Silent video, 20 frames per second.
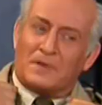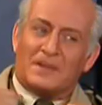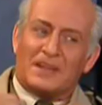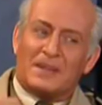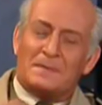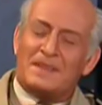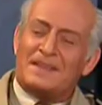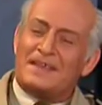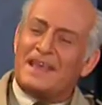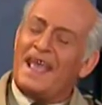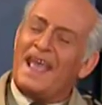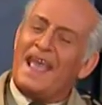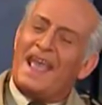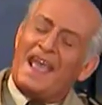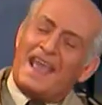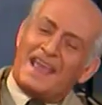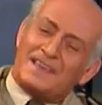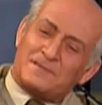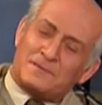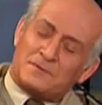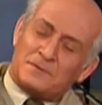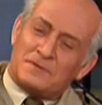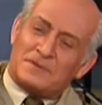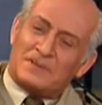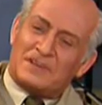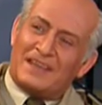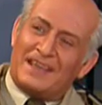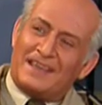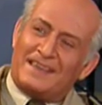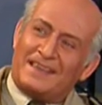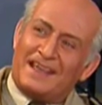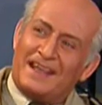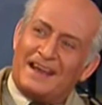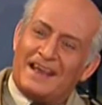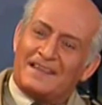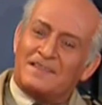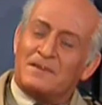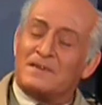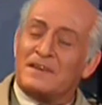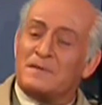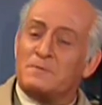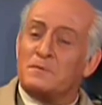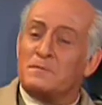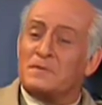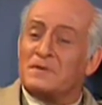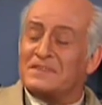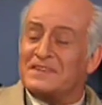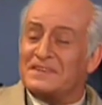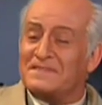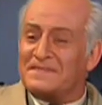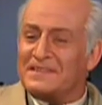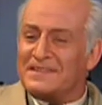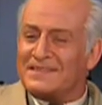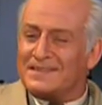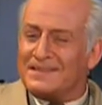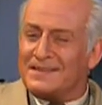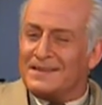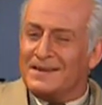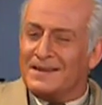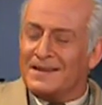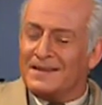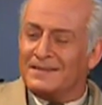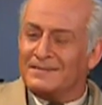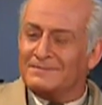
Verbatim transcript: grande amitié, est-ce que j'ai été là dans les moments difficiles